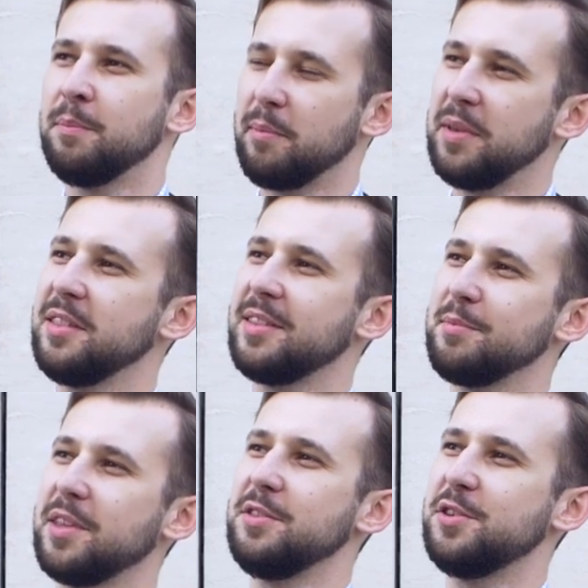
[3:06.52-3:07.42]

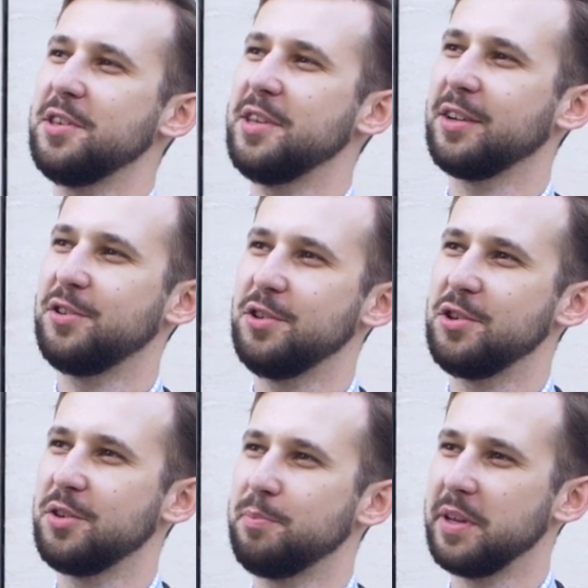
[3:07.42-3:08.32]
Pamiętam ten dzień jak
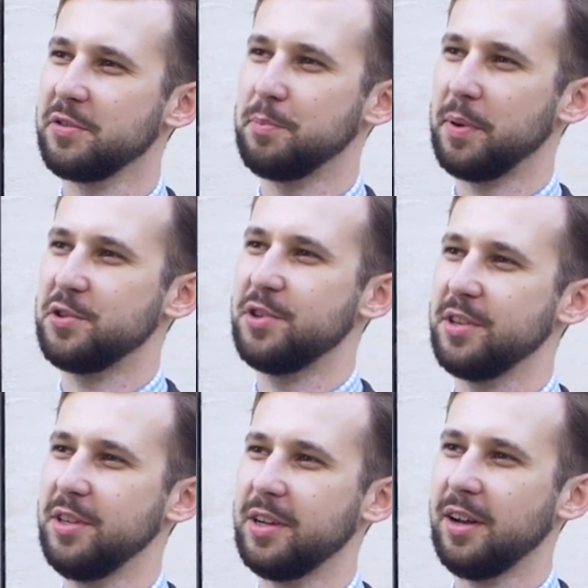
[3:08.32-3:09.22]
dziś. 1
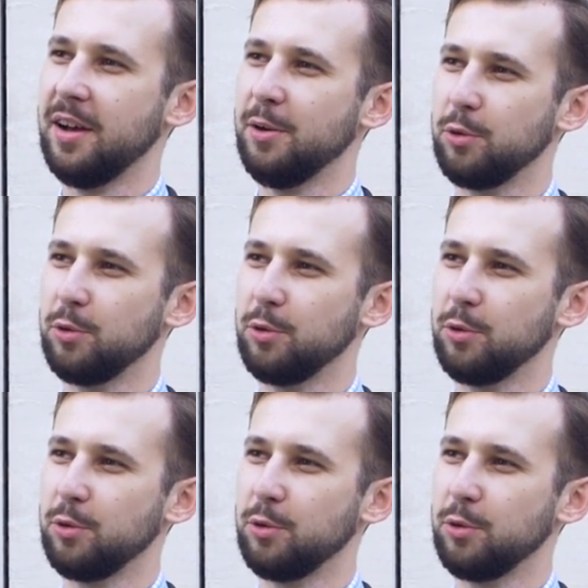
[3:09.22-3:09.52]
października,